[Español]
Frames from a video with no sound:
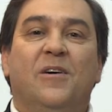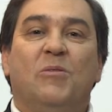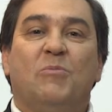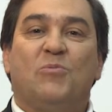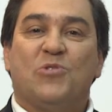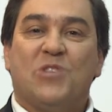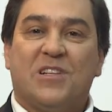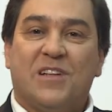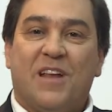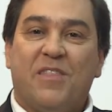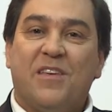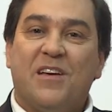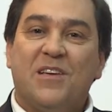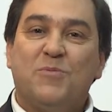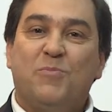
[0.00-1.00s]
Muchas
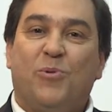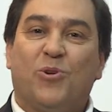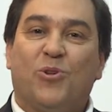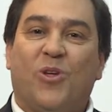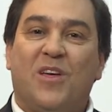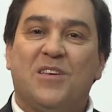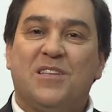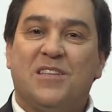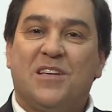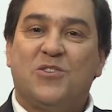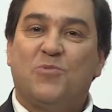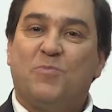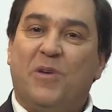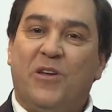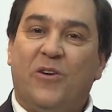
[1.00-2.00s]
gracias por todas esas
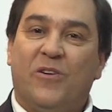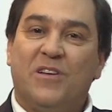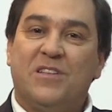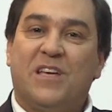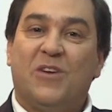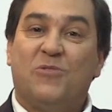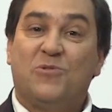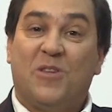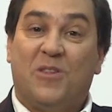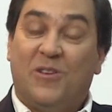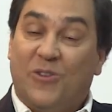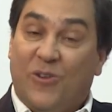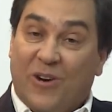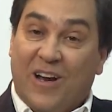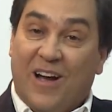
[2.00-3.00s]
opiniones que ustedes
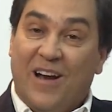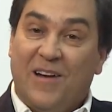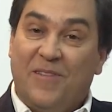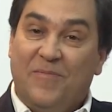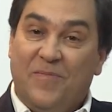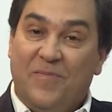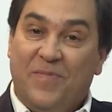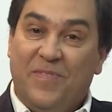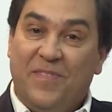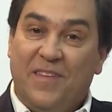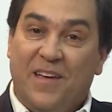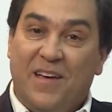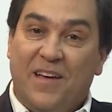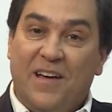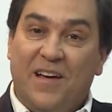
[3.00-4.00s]
nos regalan.
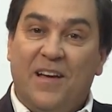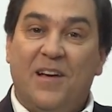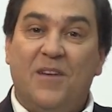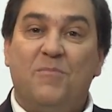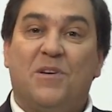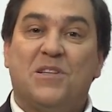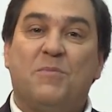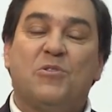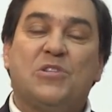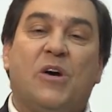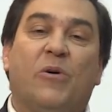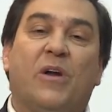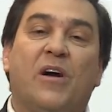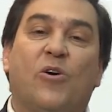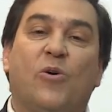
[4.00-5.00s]
Pasamos
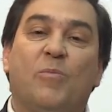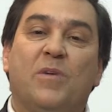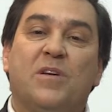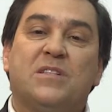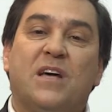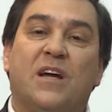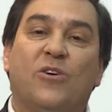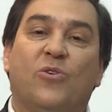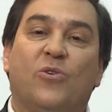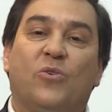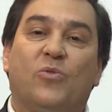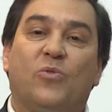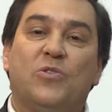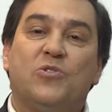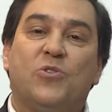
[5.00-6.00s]
ahora a conversar
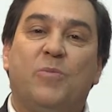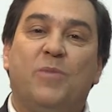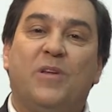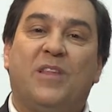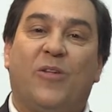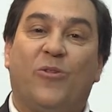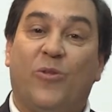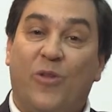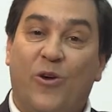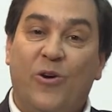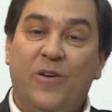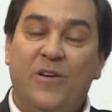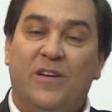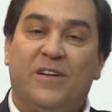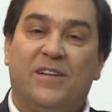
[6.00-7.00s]
con nuestro invitado de
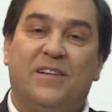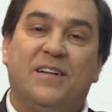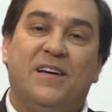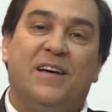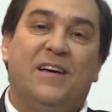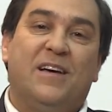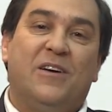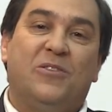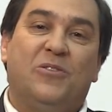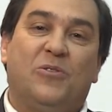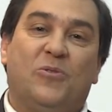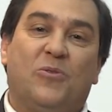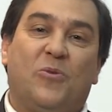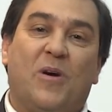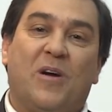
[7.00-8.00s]
hoy,
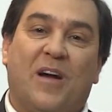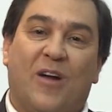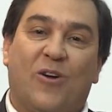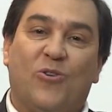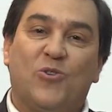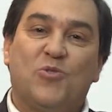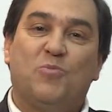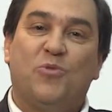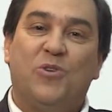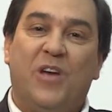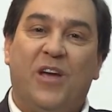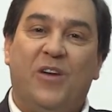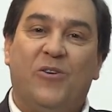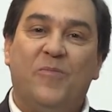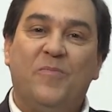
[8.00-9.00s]
don Juan Carlos
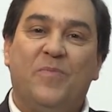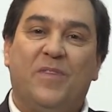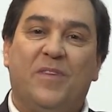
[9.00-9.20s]
Pulleiro.